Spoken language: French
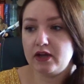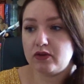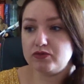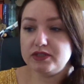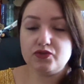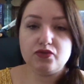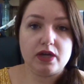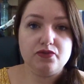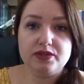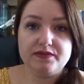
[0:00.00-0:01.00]
On est sur
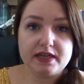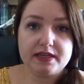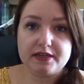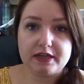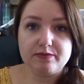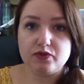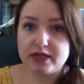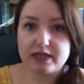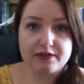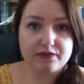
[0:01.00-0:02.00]
un univers qui est quand même
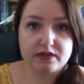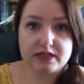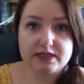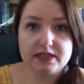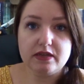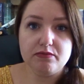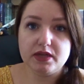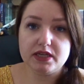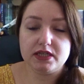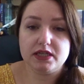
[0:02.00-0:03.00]
ok de la fantasy,
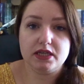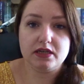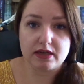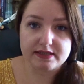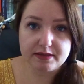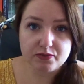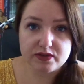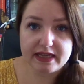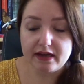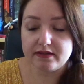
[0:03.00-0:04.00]
mais qui est assez
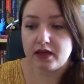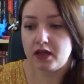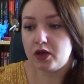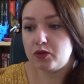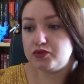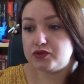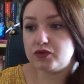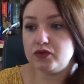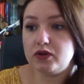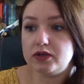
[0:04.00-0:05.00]
moderne, puisque
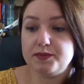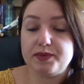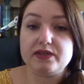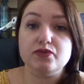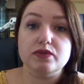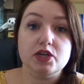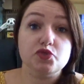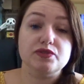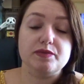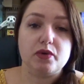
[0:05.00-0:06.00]
euh, les personnages
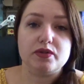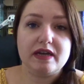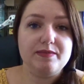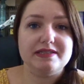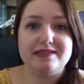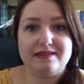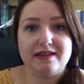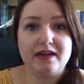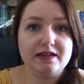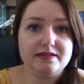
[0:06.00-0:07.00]
ont des portables,
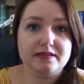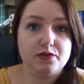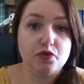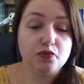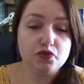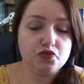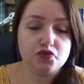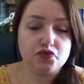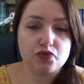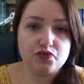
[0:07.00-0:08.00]
etc. C'est le monde
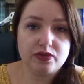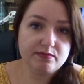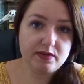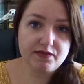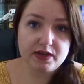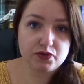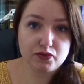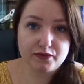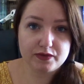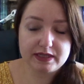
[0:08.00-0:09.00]
d'aujourd'hui, mais
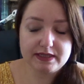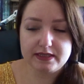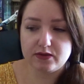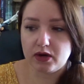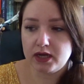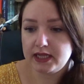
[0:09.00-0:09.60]
version fantasy, quoi.